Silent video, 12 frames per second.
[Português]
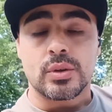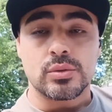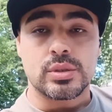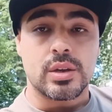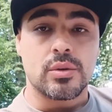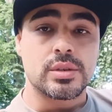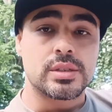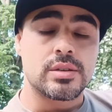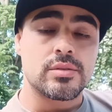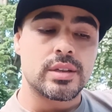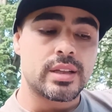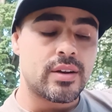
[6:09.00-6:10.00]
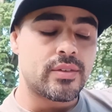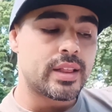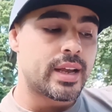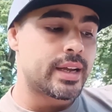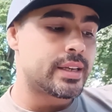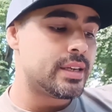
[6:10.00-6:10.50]
o senhorzinho que estava
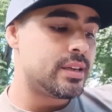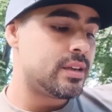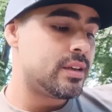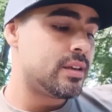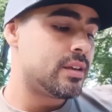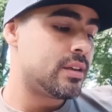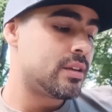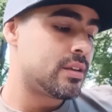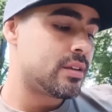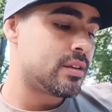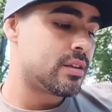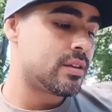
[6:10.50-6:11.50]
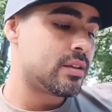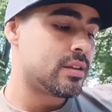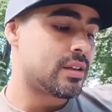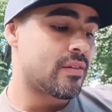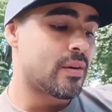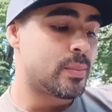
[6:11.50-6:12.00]
lá, que
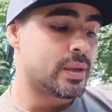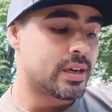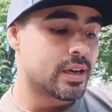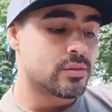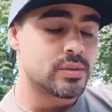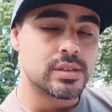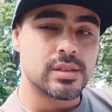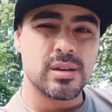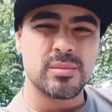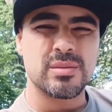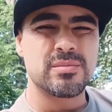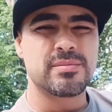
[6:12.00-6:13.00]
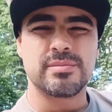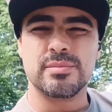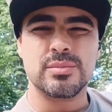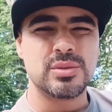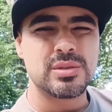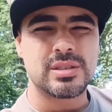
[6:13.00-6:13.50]
estava aplicando o exame,
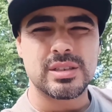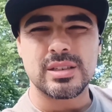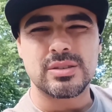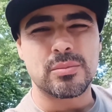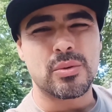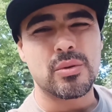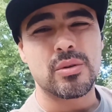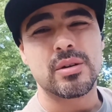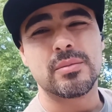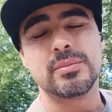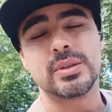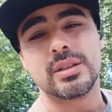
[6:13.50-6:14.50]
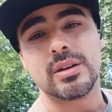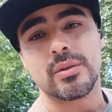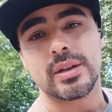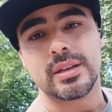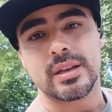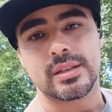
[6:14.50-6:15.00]
muita gente boa me
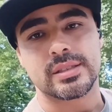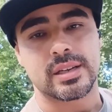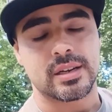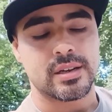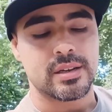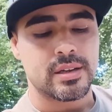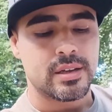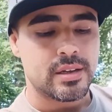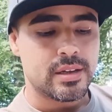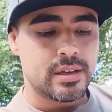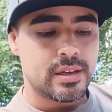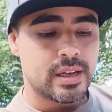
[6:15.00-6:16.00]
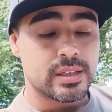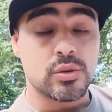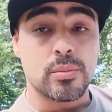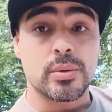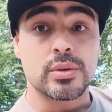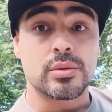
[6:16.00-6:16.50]
deu aí essa,
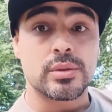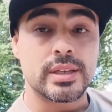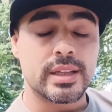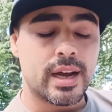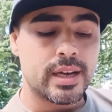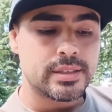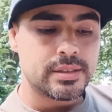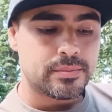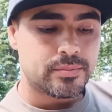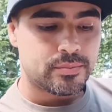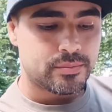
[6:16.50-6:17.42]
essa oportunidade.